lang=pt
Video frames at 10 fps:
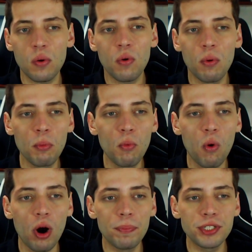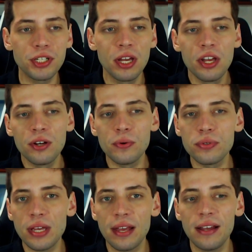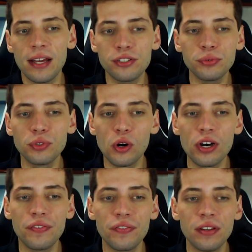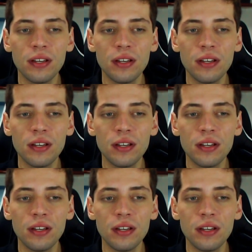como um Optic consegue ganhar de um North